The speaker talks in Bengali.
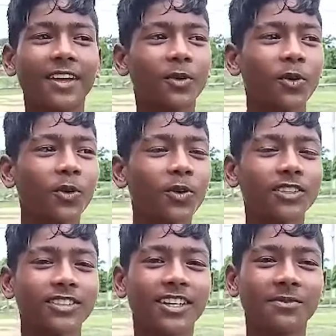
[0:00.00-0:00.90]
গোল
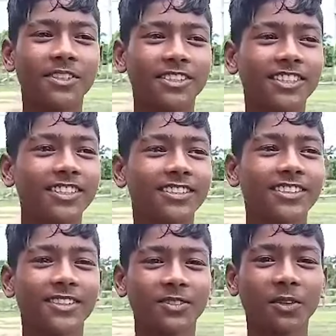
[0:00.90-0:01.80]
সেলিব্রেশন
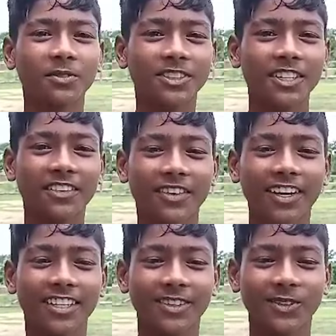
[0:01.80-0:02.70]
সব কিছুই আমার ভালো
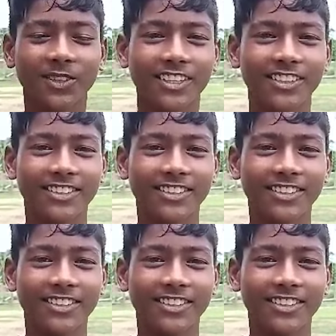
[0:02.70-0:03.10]
লাগে রোনাল্ডো